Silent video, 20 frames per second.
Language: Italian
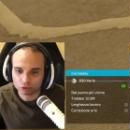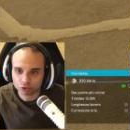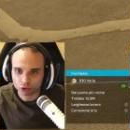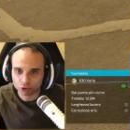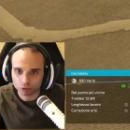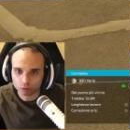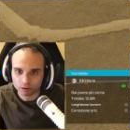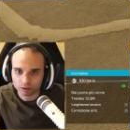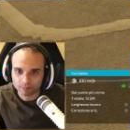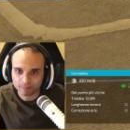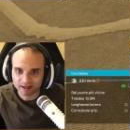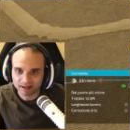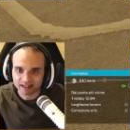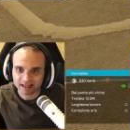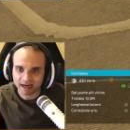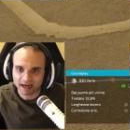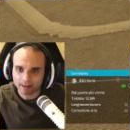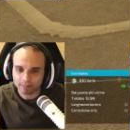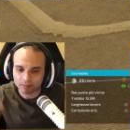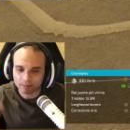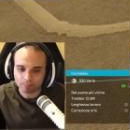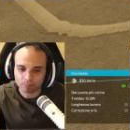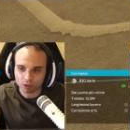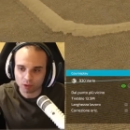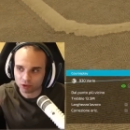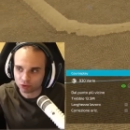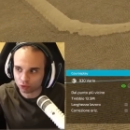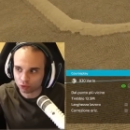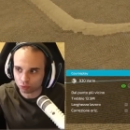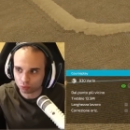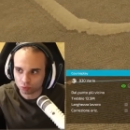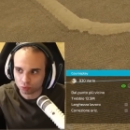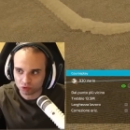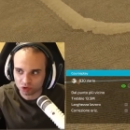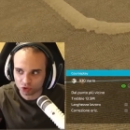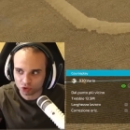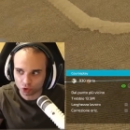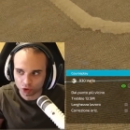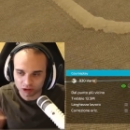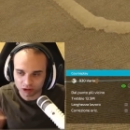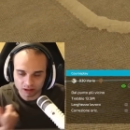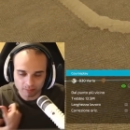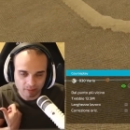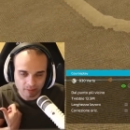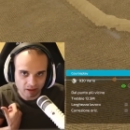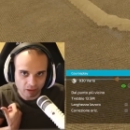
ce lo ripaghiamo e poi sono tutti soldi per